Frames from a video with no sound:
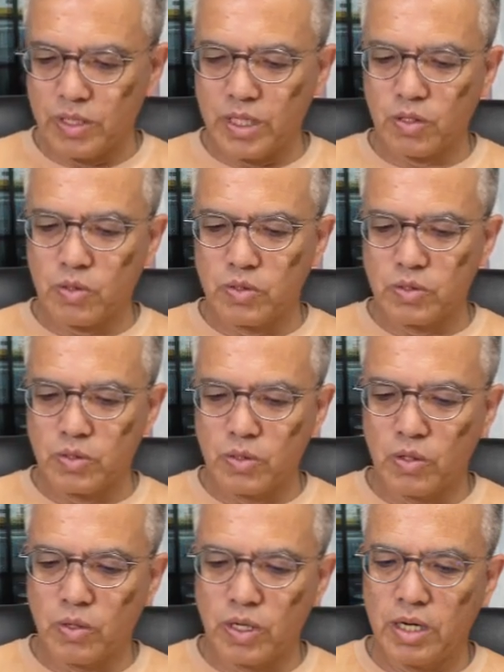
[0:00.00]
コン
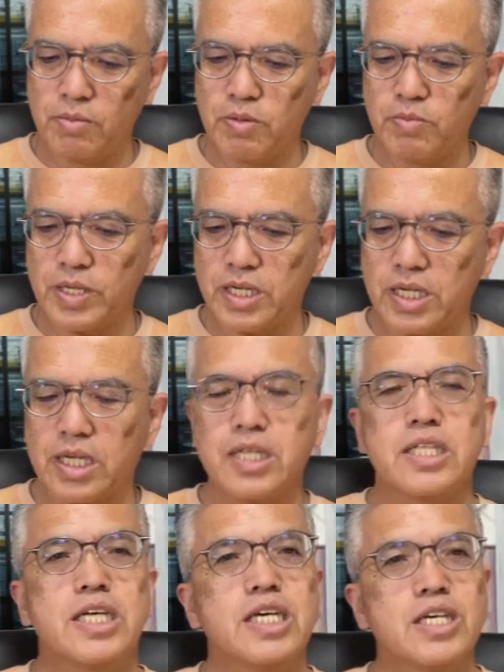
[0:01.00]
の
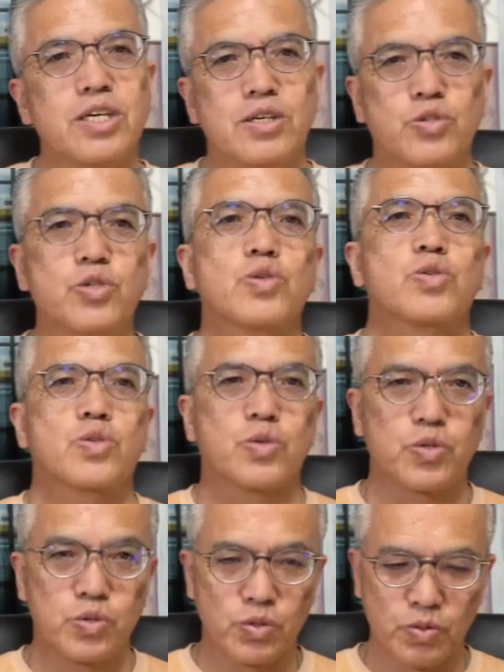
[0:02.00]
MB-D10 と
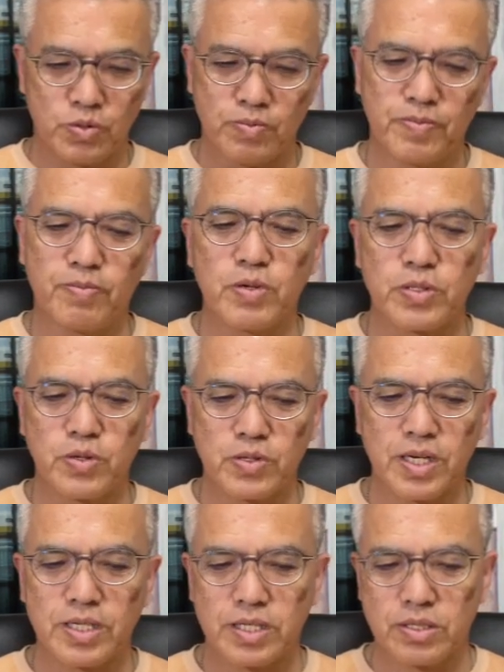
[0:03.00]
いうモデル
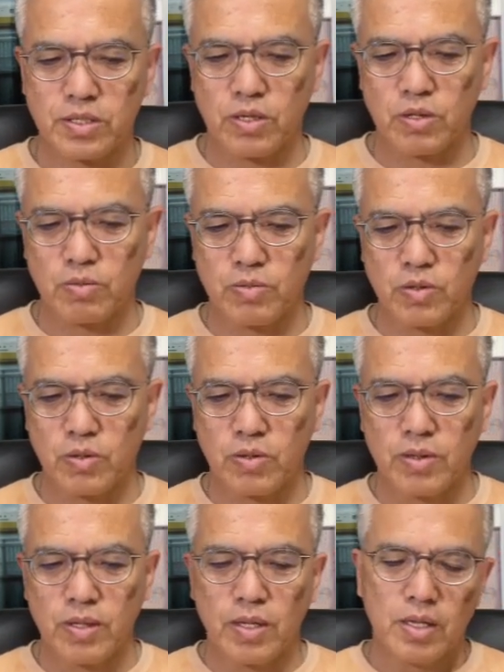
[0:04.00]
なんですけれども、
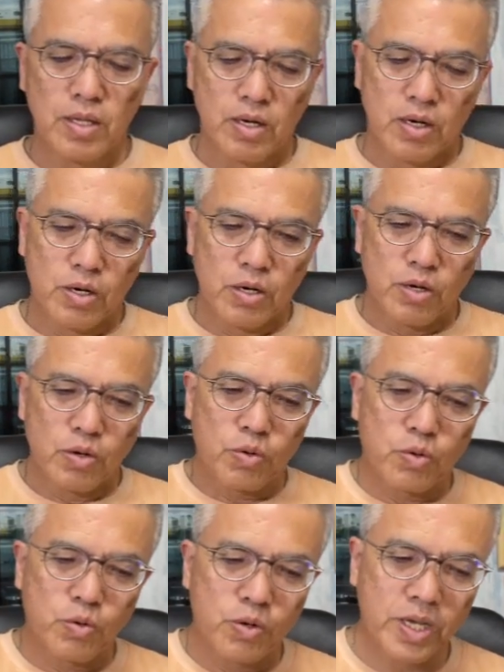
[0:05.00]

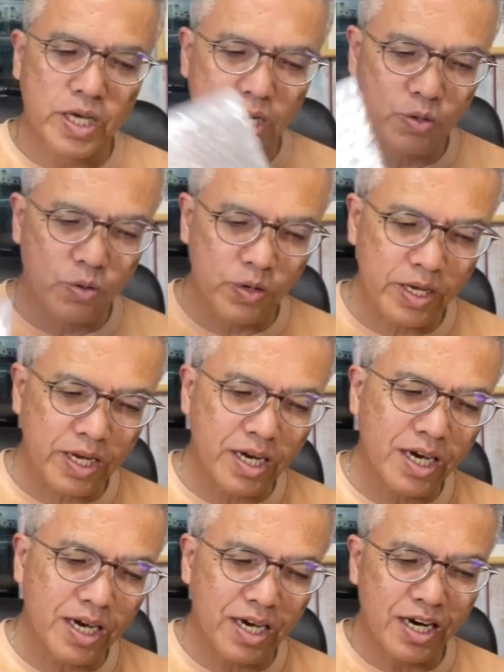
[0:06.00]
これ
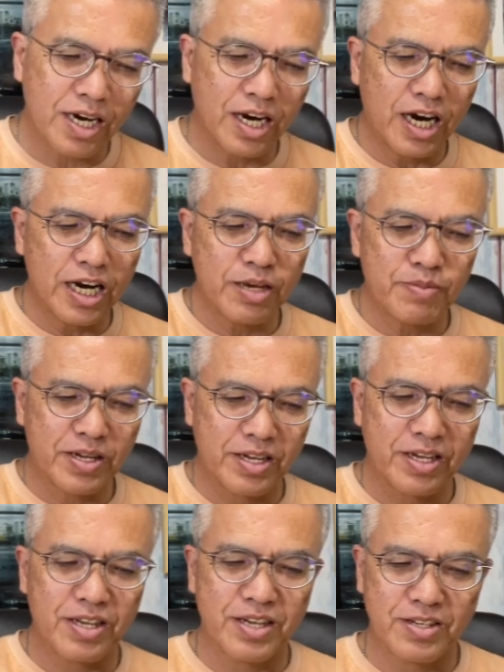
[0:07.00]
があれば
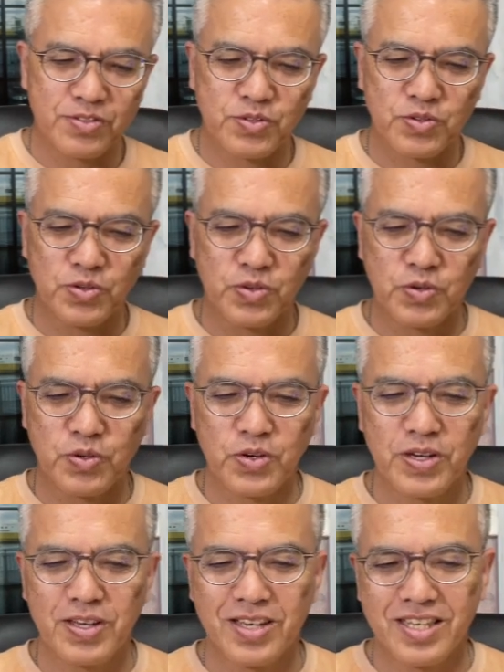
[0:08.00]
ね、すご
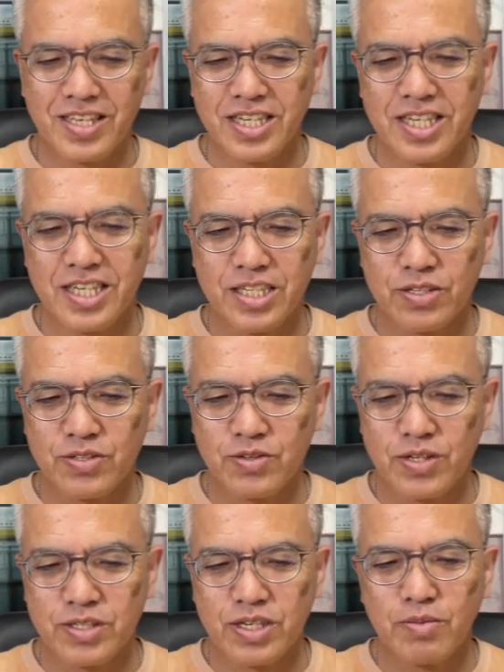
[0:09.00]
いいいですよ
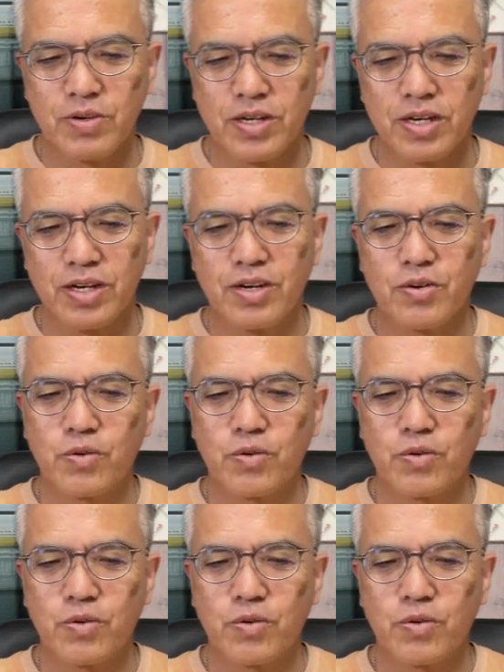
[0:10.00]
ね。しかもね、